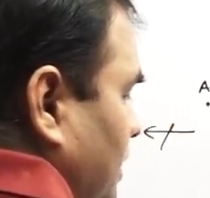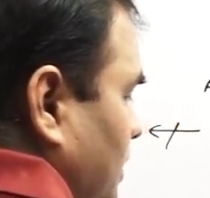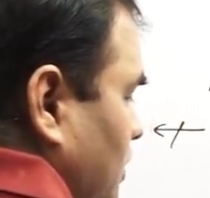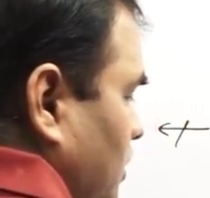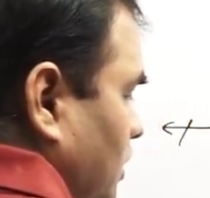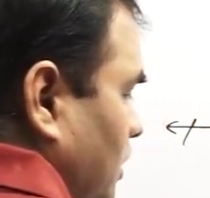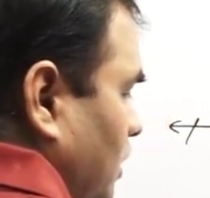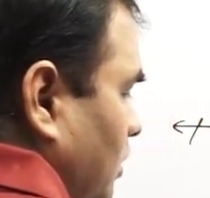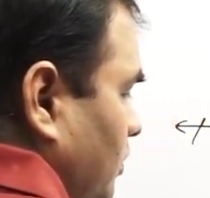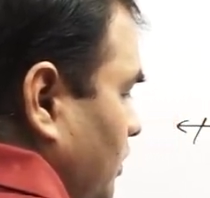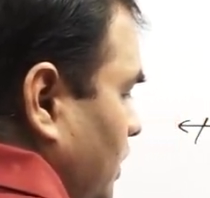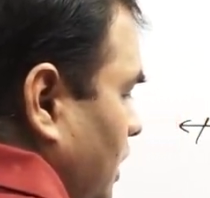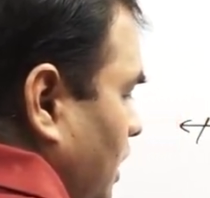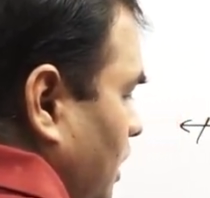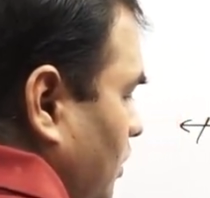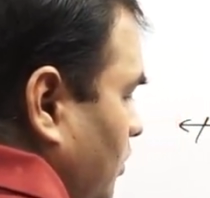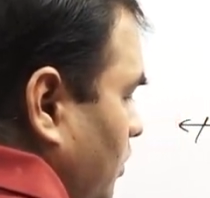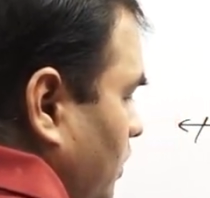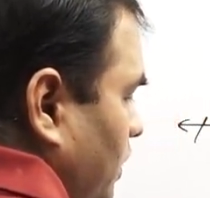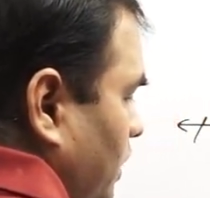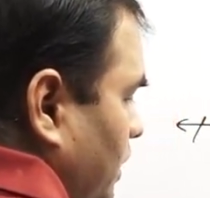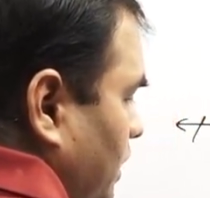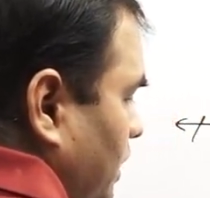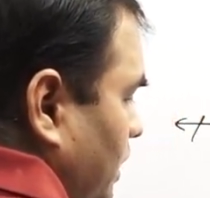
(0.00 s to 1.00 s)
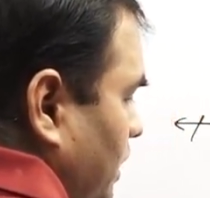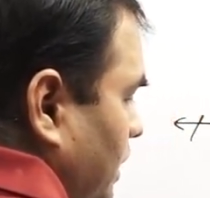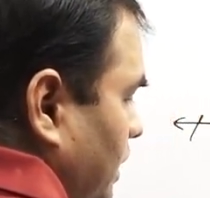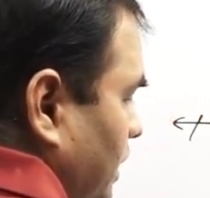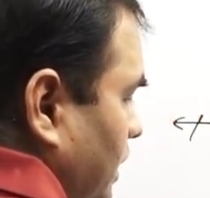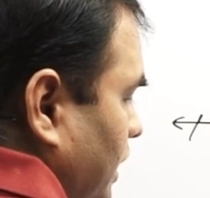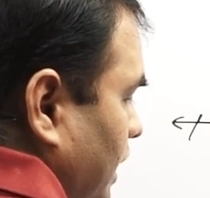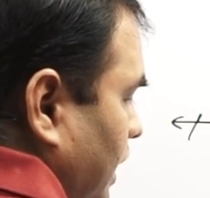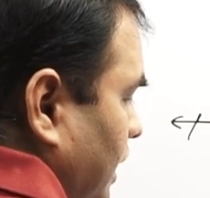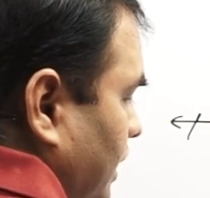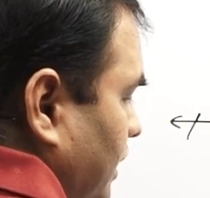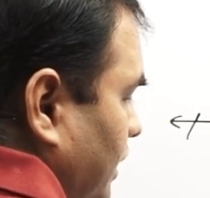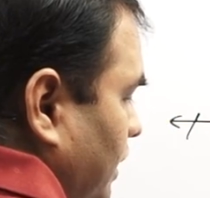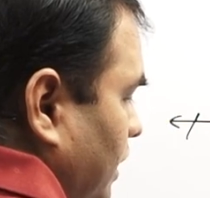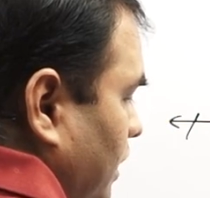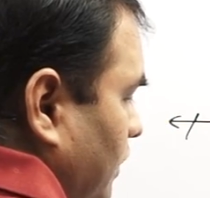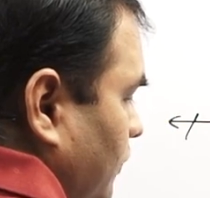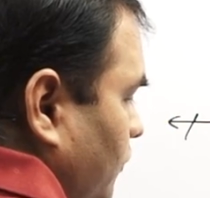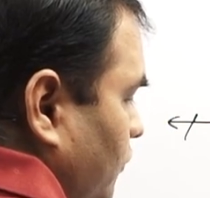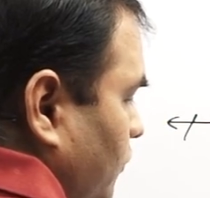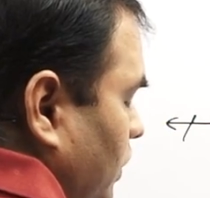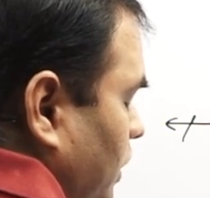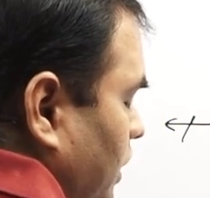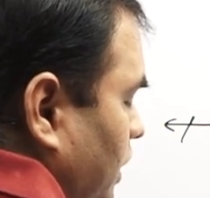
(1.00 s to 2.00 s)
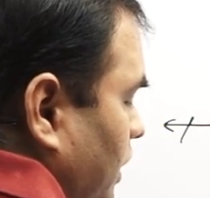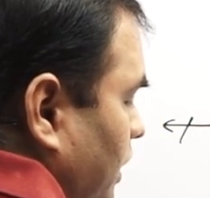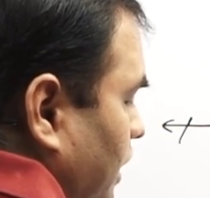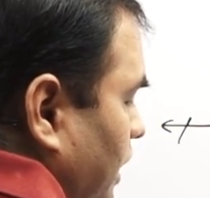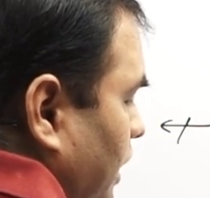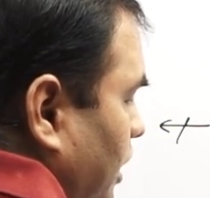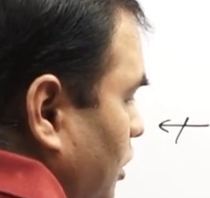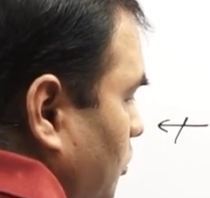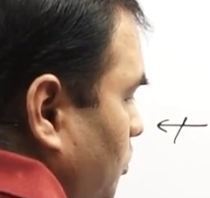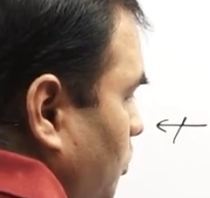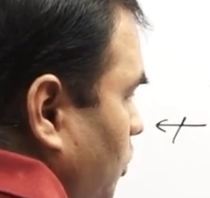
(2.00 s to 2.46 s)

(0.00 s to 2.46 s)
तो हम क्या बोलेंगे इलेक्ट्रिक फील्ड एट